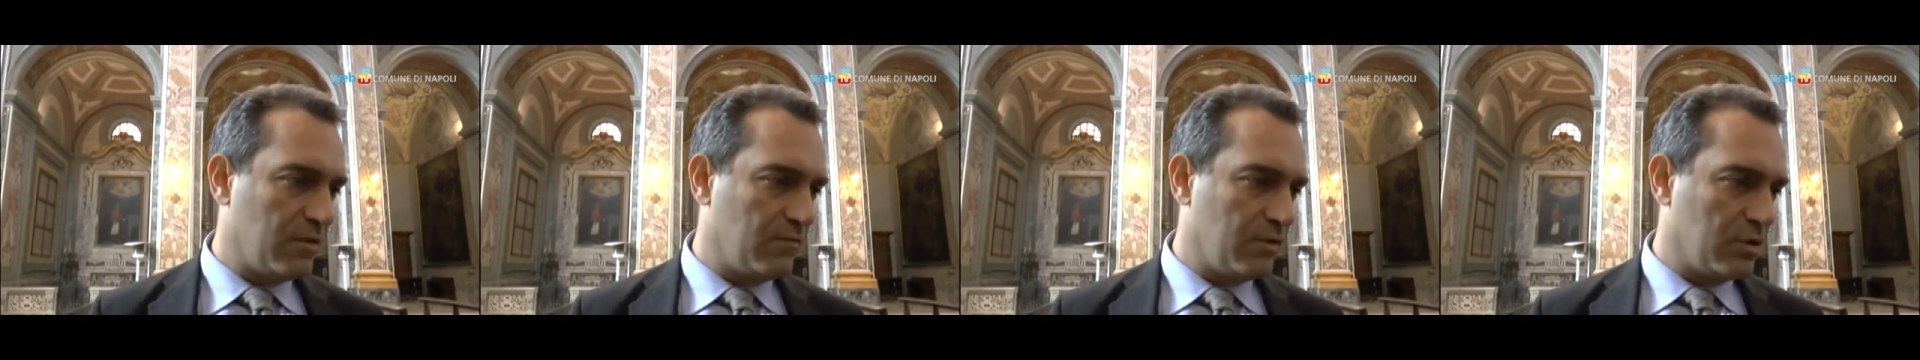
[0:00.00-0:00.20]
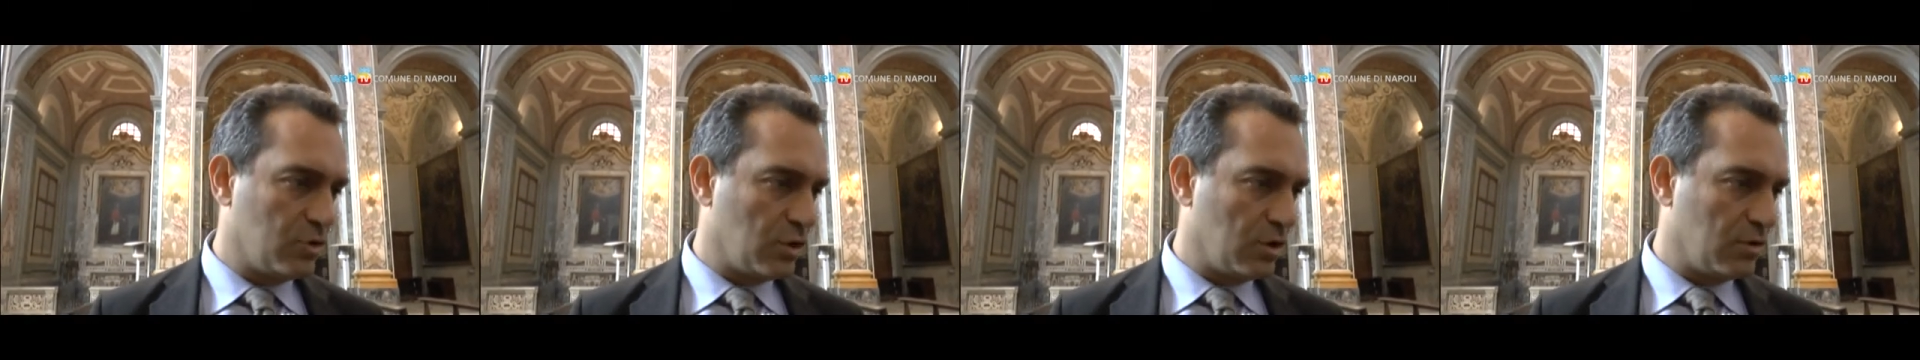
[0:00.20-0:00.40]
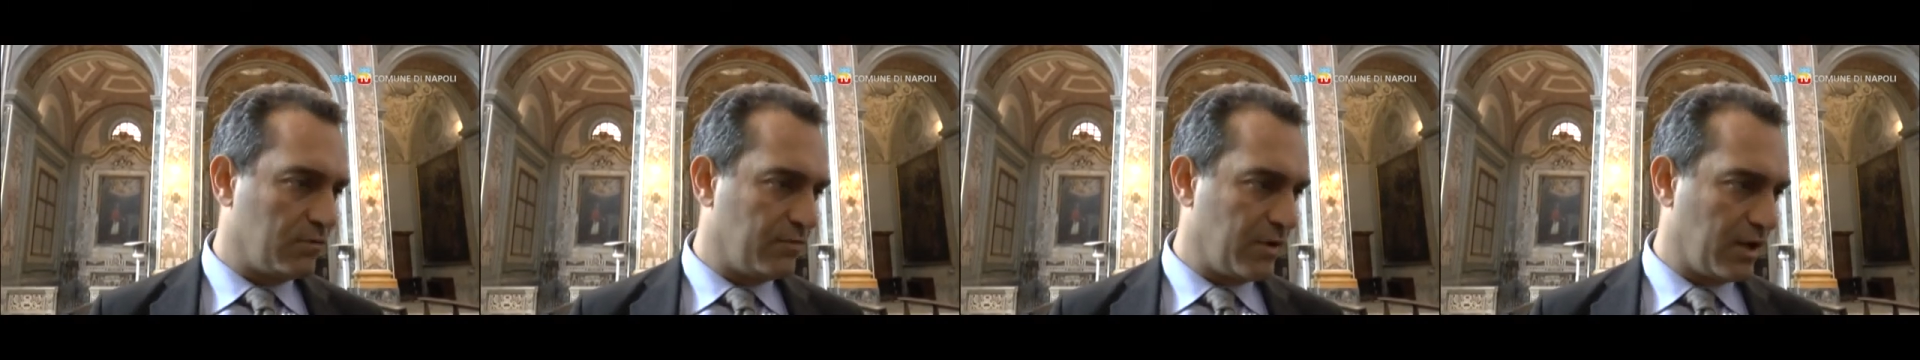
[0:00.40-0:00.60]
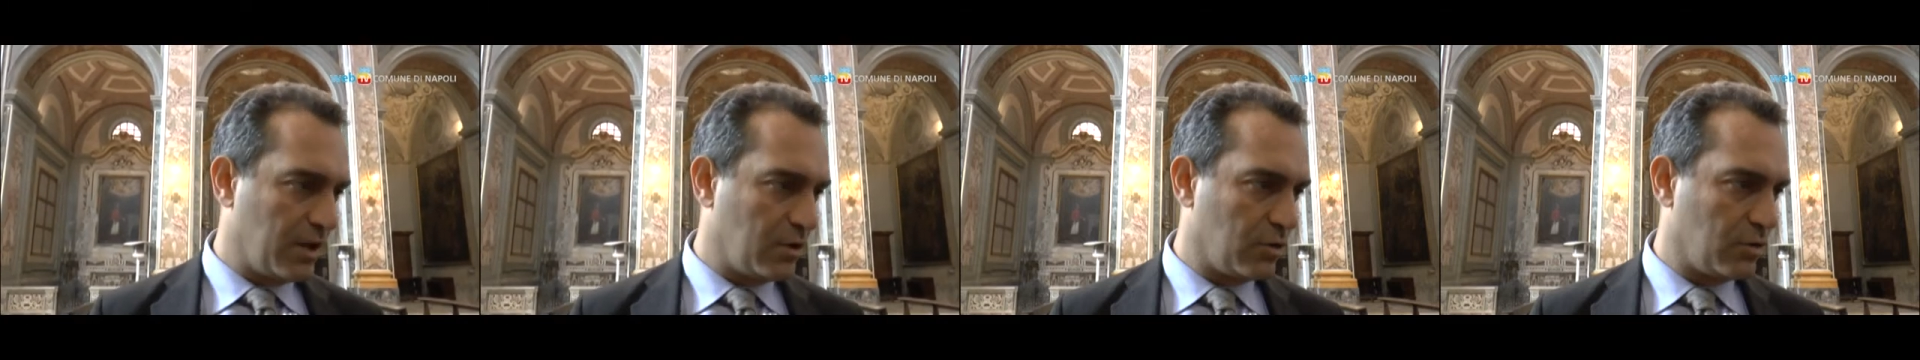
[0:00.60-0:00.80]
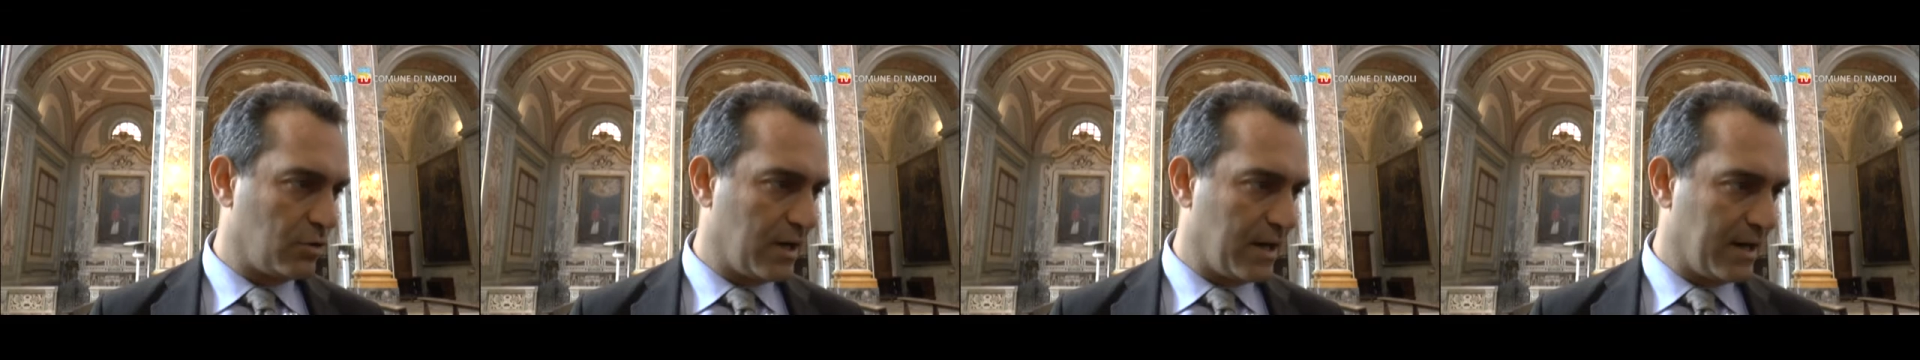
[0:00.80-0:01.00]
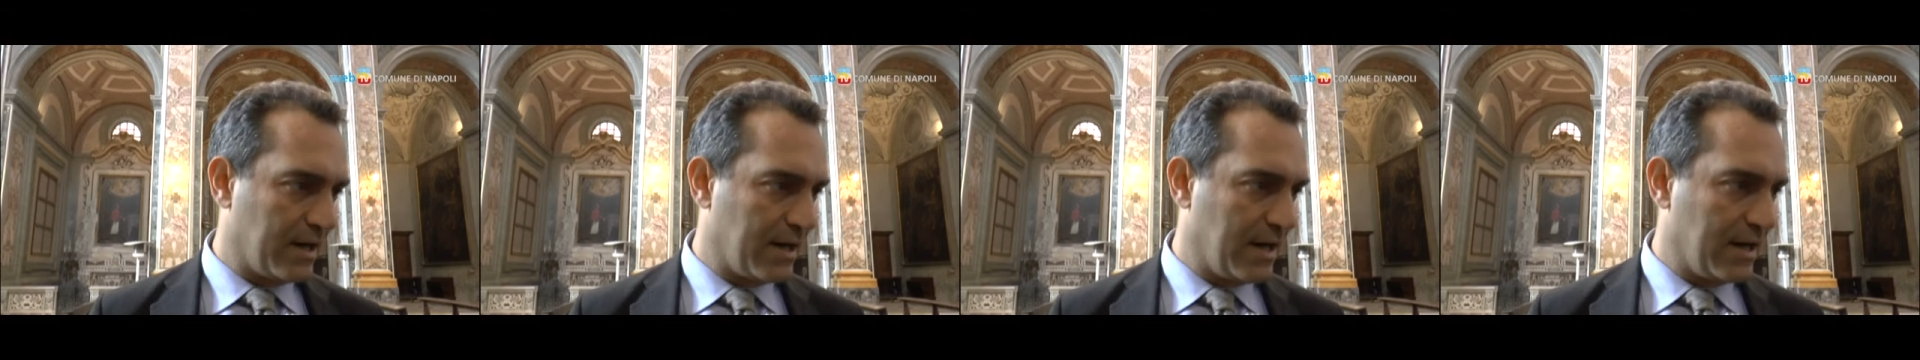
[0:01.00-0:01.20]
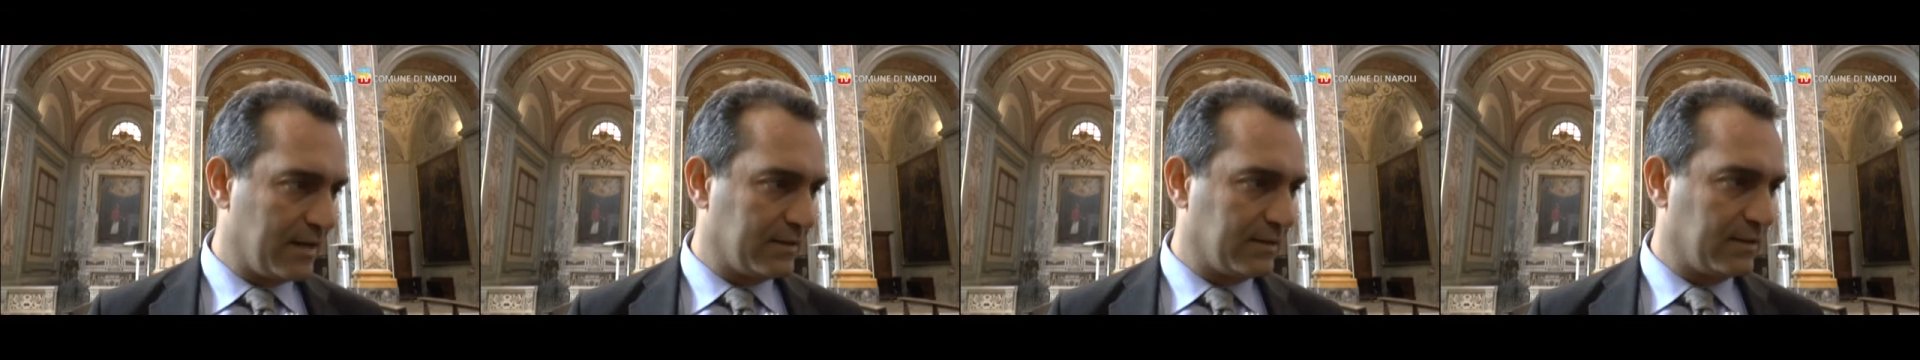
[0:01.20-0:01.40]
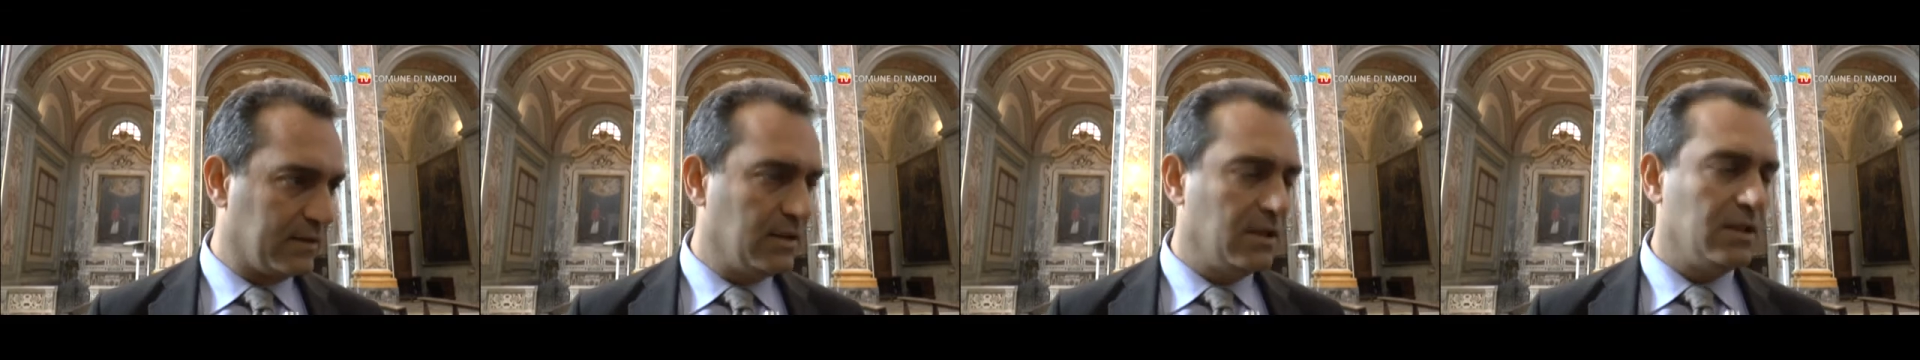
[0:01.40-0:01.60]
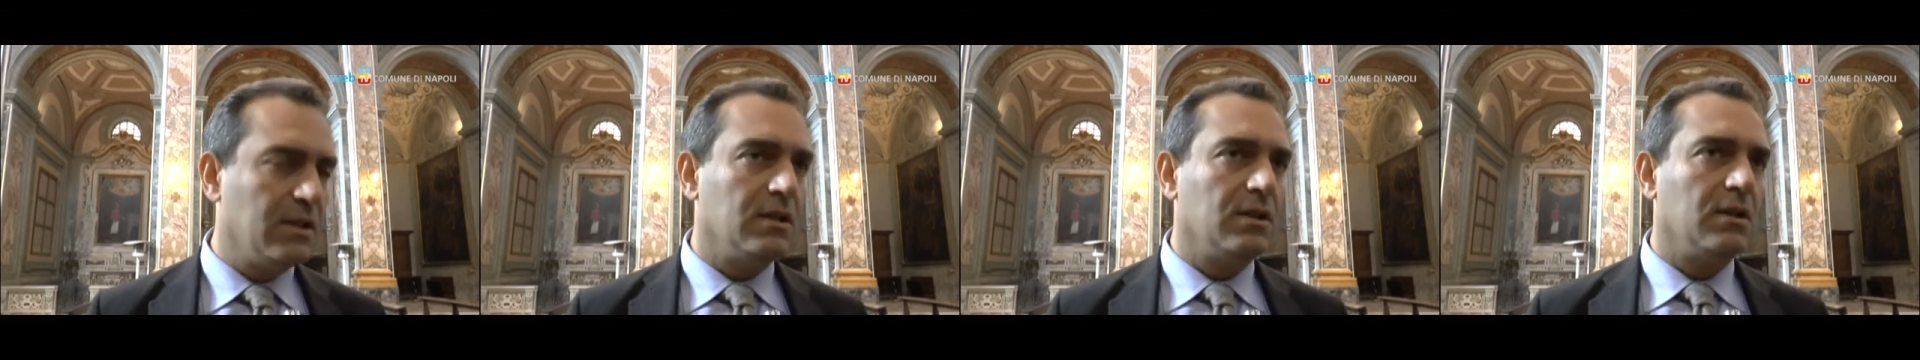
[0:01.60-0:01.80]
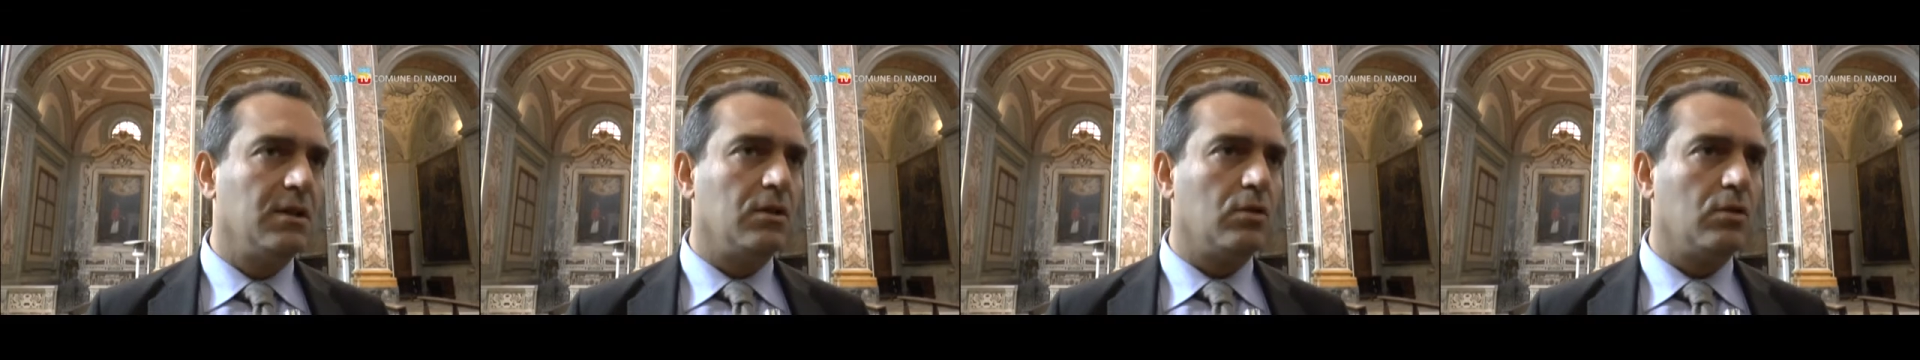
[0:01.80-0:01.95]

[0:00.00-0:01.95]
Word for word: invece non vengono narrate